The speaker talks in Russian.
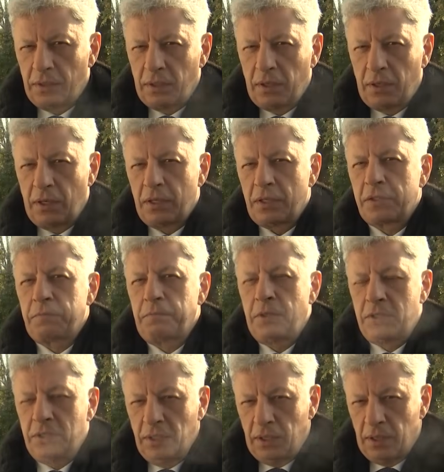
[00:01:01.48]
это какое-то
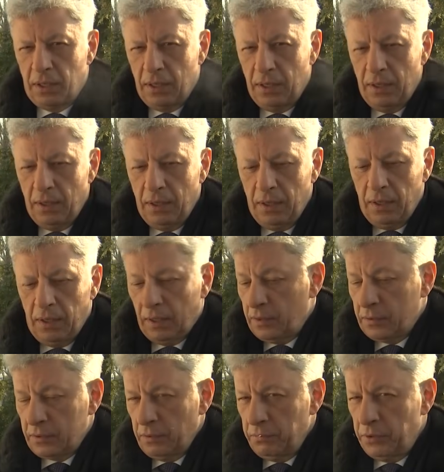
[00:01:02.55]
спасение. А
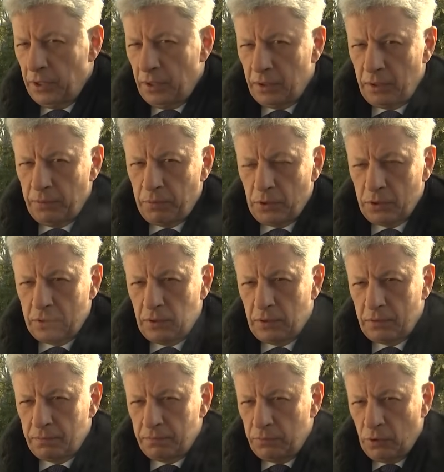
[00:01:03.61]
на самом деле это просто,
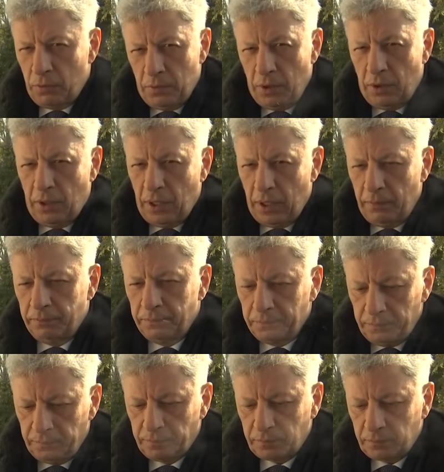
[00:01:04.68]
грубо говоря,
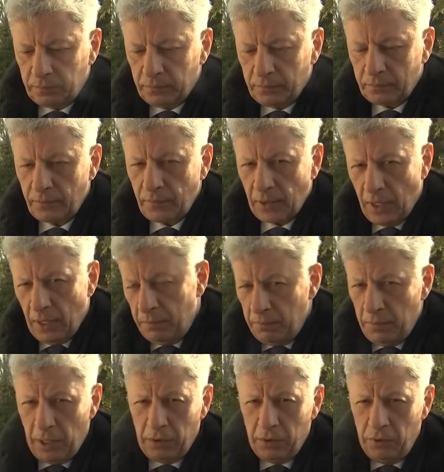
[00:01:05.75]

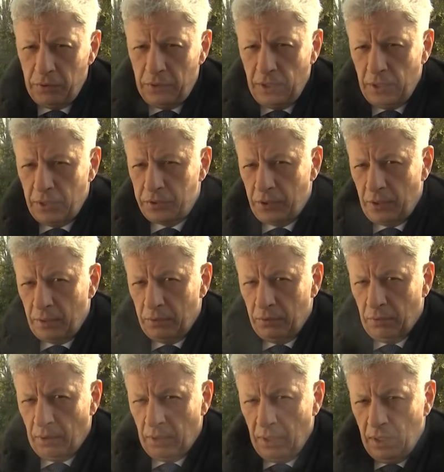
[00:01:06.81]
обман людей
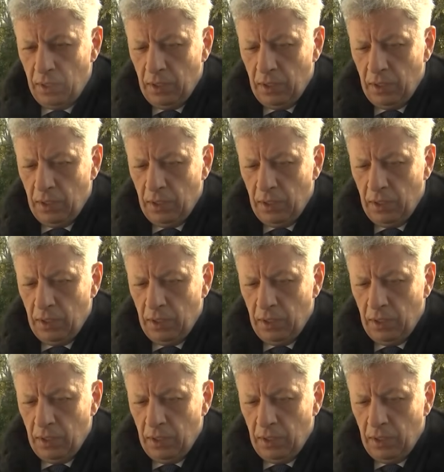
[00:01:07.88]
очередной.